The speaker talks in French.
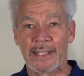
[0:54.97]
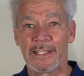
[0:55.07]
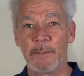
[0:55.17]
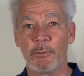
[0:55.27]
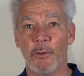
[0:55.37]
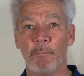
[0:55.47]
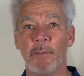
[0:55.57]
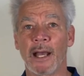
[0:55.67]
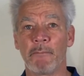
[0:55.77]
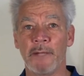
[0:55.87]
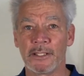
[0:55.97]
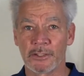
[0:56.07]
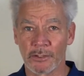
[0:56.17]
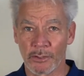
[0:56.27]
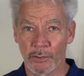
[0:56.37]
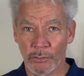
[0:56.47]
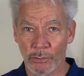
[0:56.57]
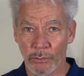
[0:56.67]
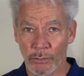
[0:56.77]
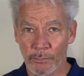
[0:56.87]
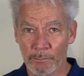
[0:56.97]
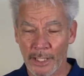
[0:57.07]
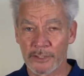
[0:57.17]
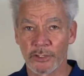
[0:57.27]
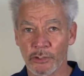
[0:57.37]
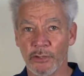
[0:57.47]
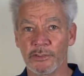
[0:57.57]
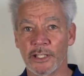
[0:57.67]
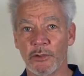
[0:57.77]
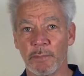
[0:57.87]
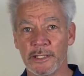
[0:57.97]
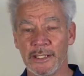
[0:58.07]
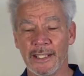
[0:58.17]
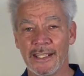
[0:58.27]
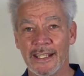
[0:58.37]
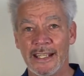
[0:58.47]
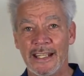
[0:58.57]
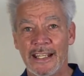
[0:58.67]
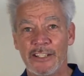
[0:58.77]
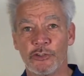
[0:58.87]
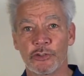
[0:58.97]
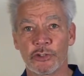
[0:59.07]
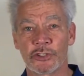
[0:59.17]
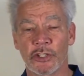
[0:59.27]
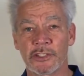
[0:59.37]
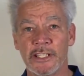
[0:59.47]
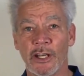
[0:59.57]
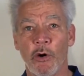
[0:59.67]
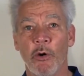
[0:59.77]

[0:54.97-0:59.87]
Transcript: qui peut permettre aux personnes que vous accompagnez de se sentir